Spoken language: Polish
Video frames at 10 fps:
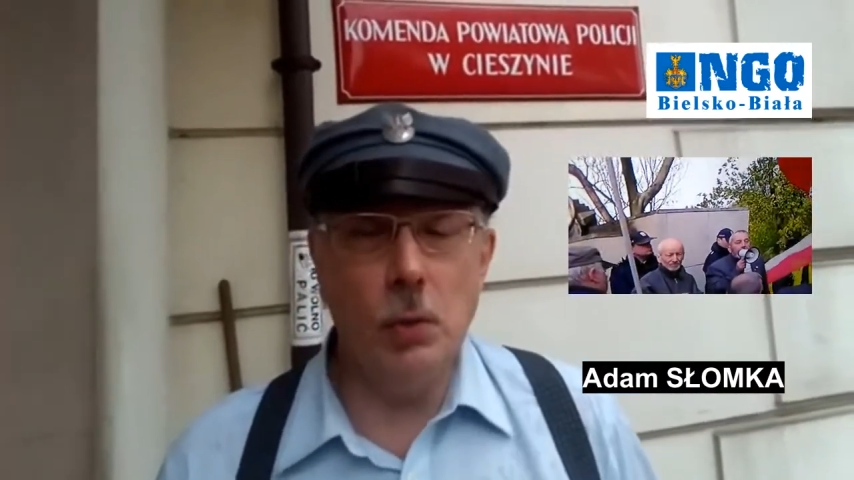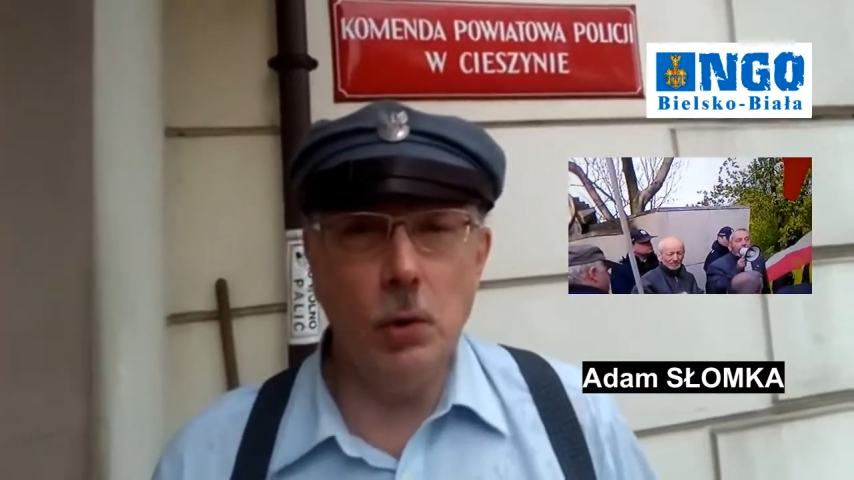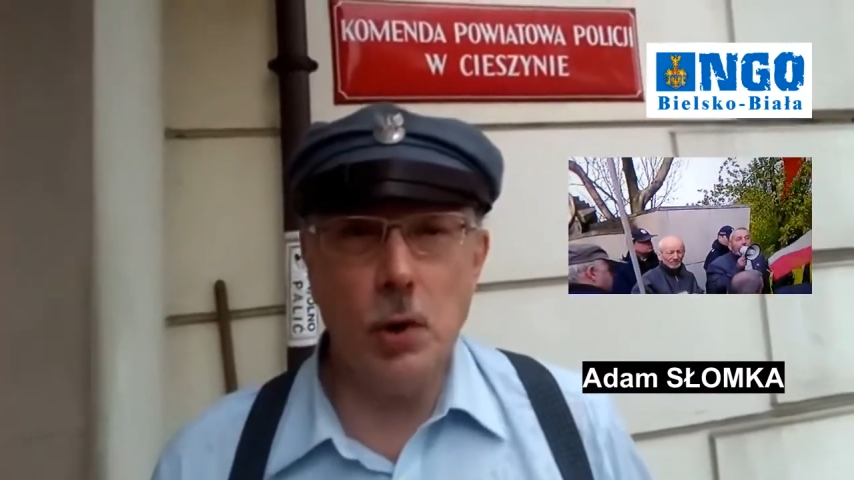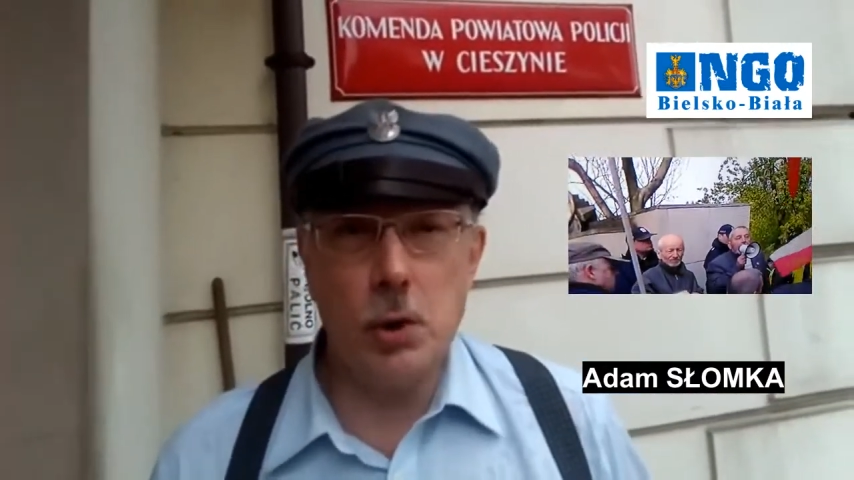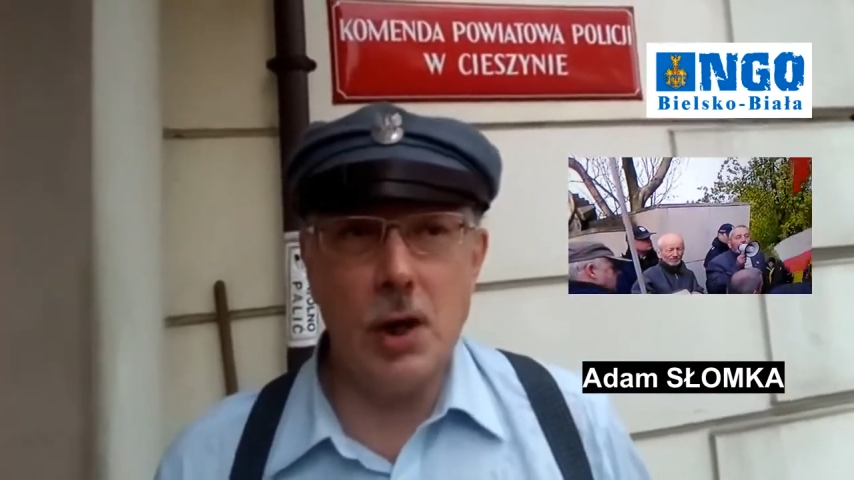
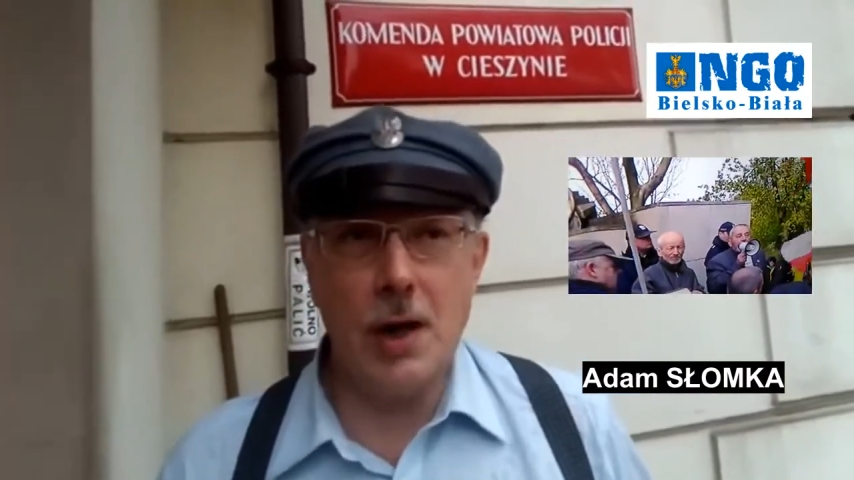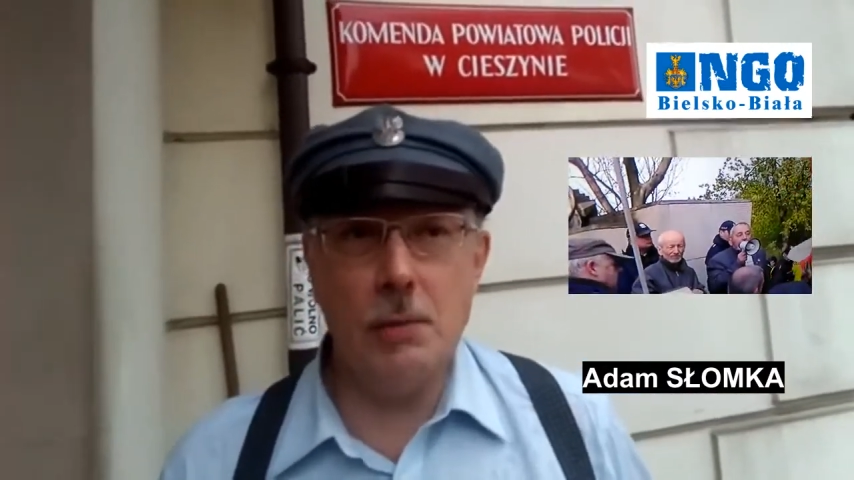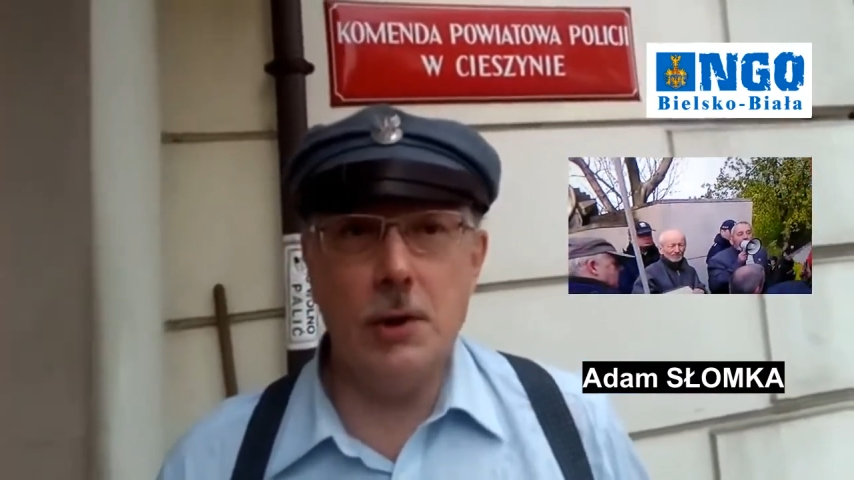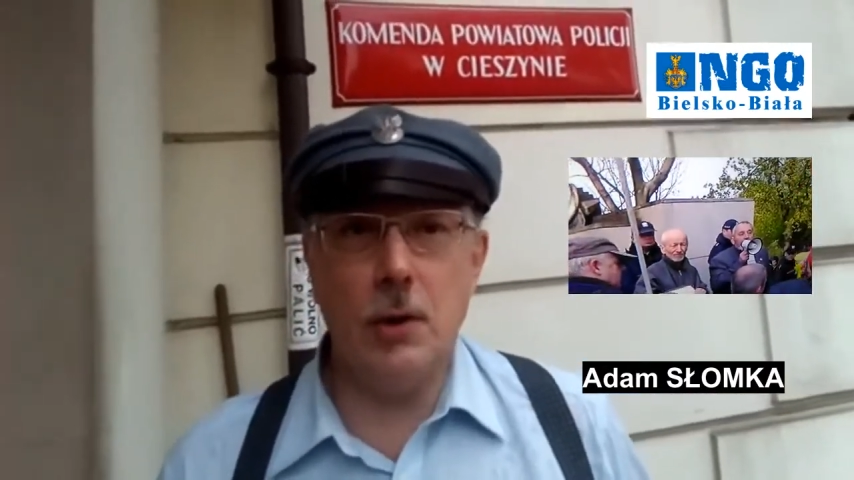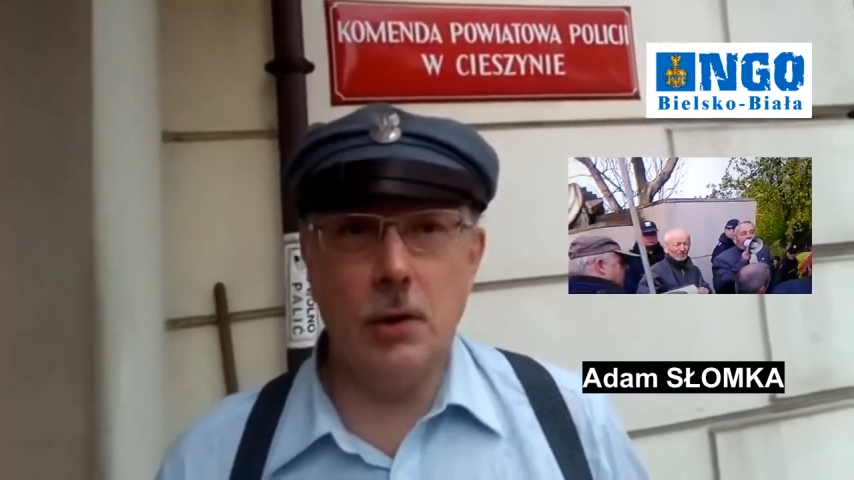
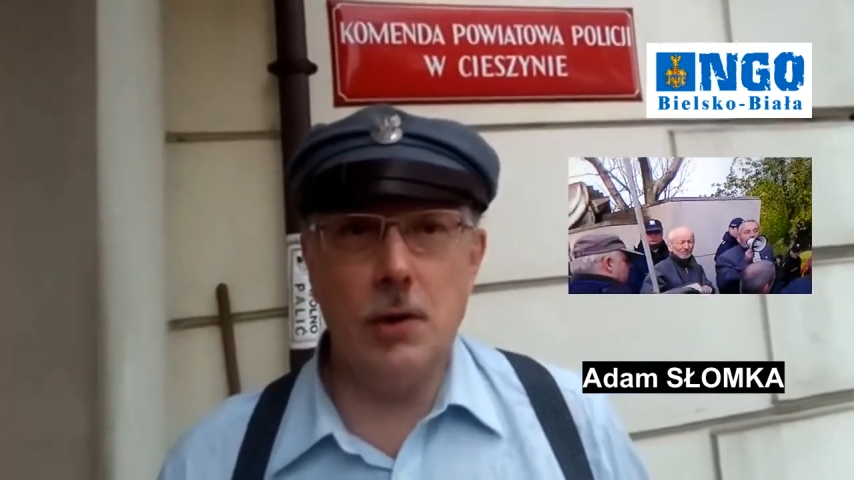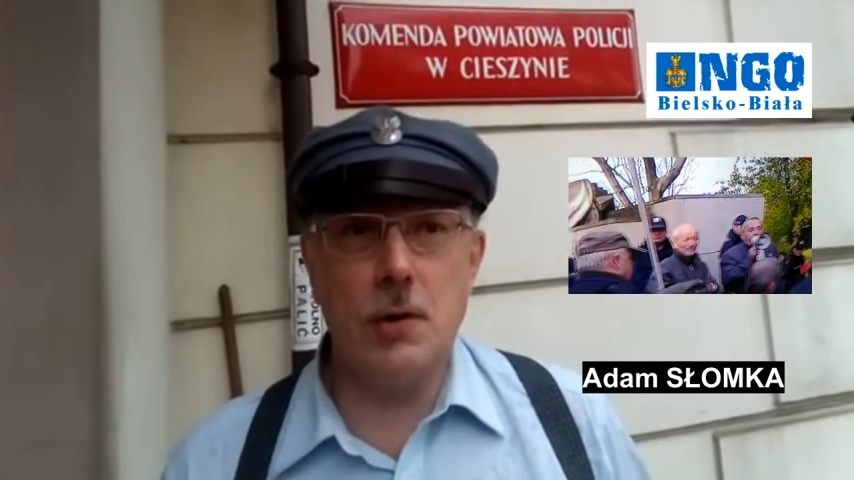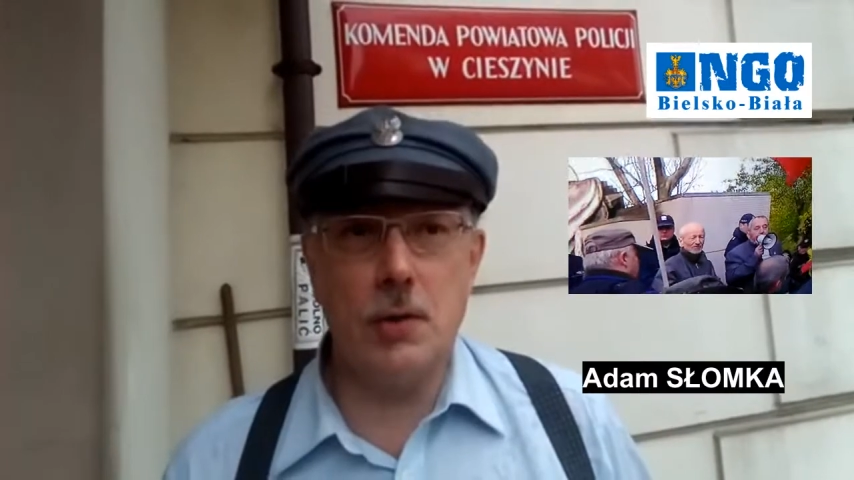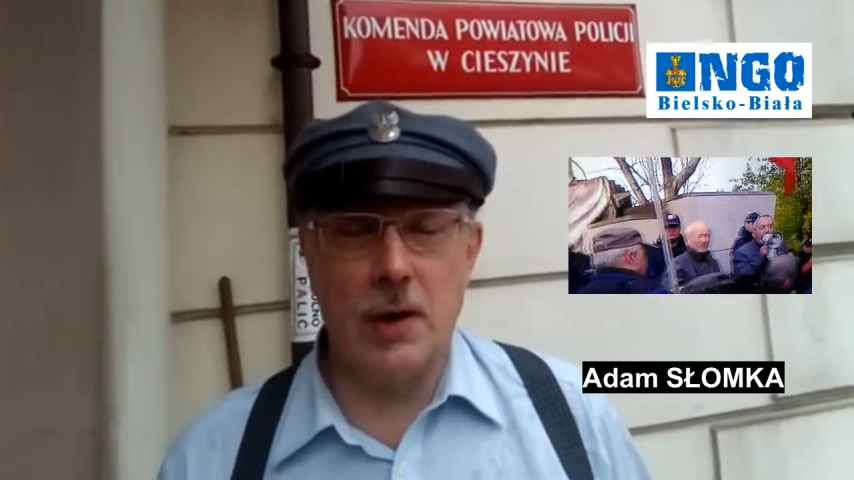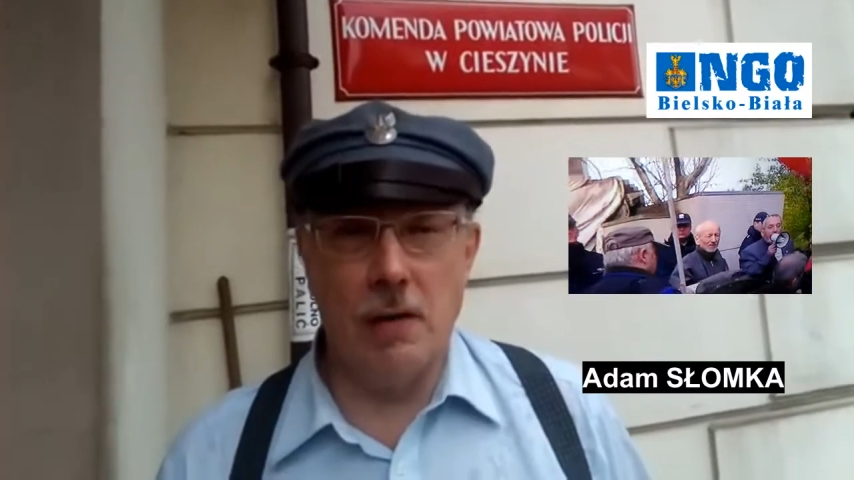buldożerami zgodnie
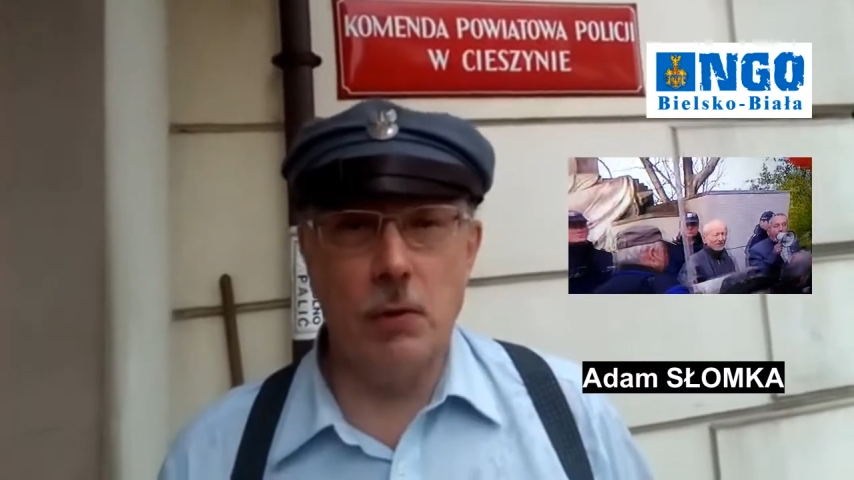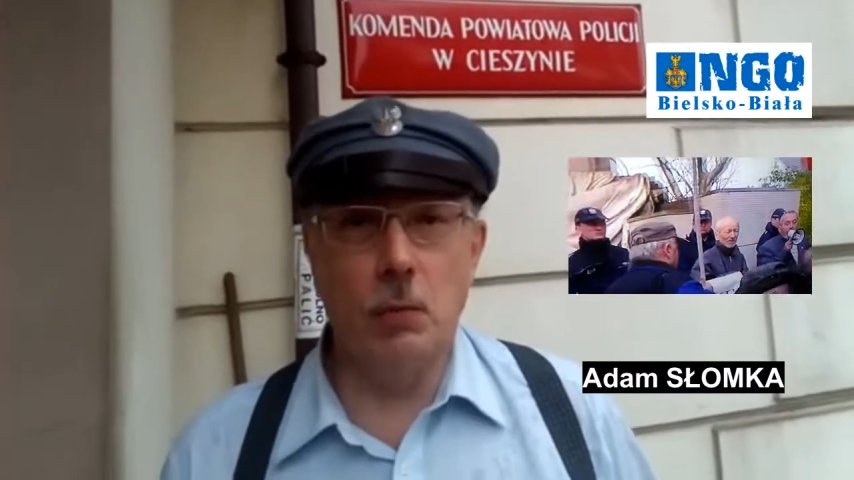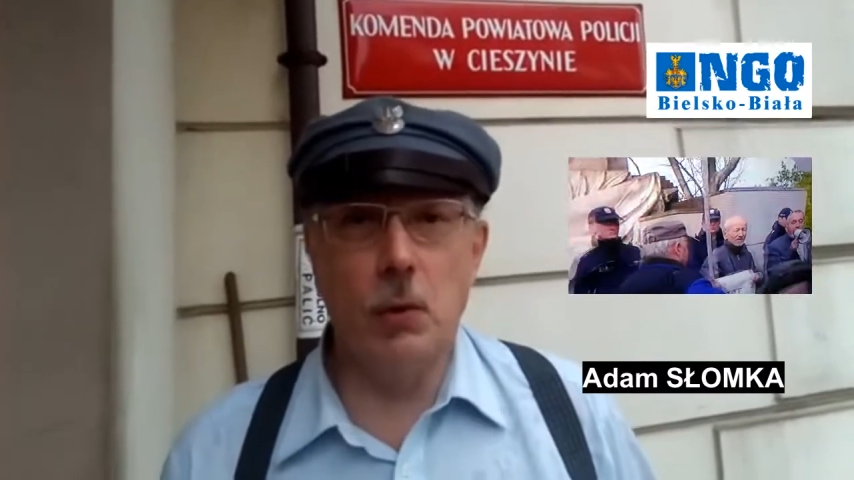z ustawą,